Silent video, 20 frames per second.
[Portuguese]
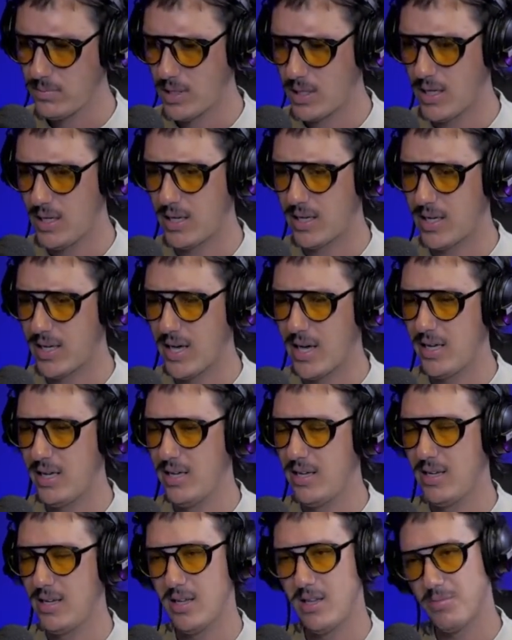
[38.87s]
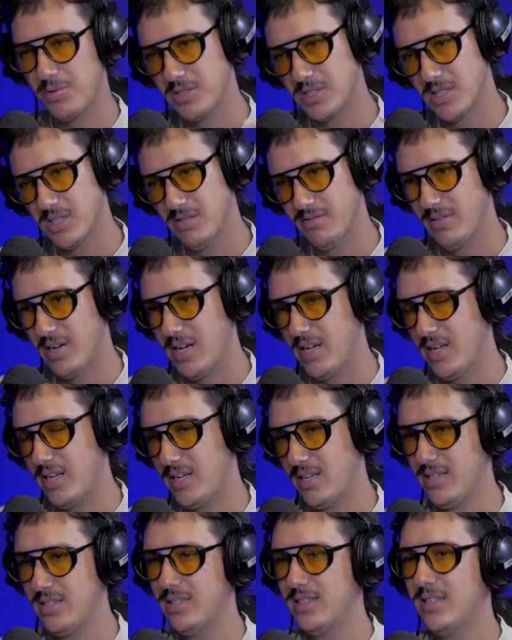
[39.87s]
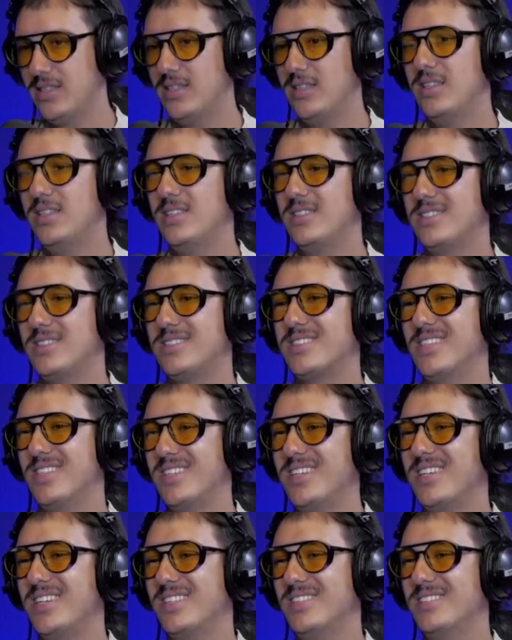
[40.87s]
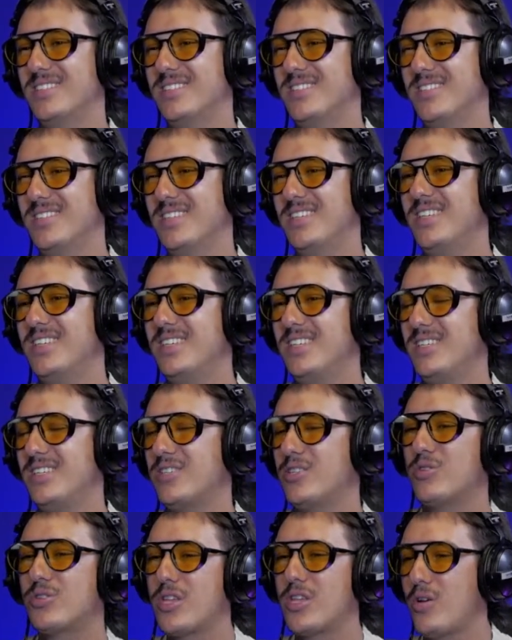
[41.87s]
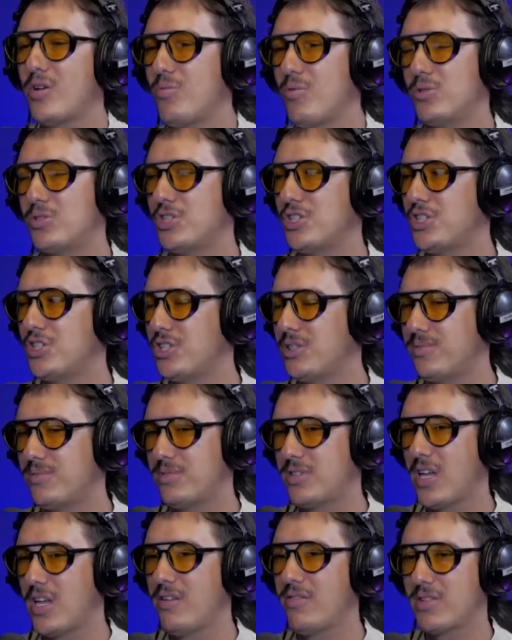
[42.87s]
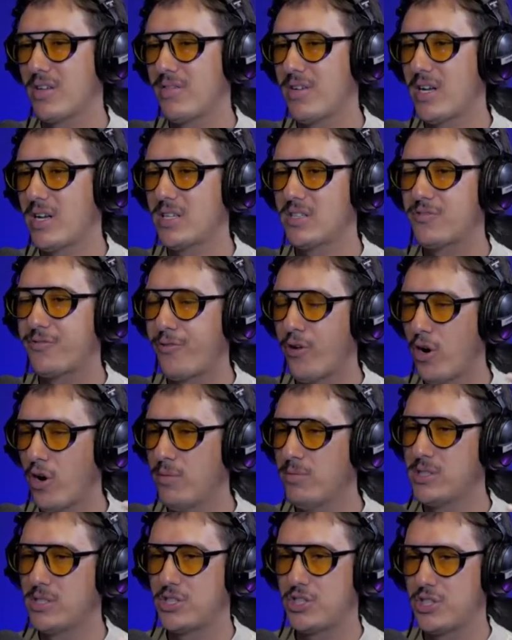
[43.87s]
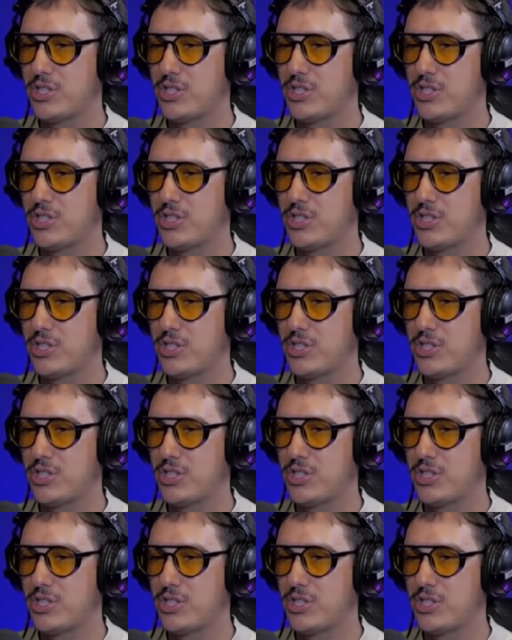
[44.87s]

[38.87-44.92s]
que ele quer ir e depois ele vai. Tá ligado? Porra, então tem um monte de. Tem, tem, tem várias formas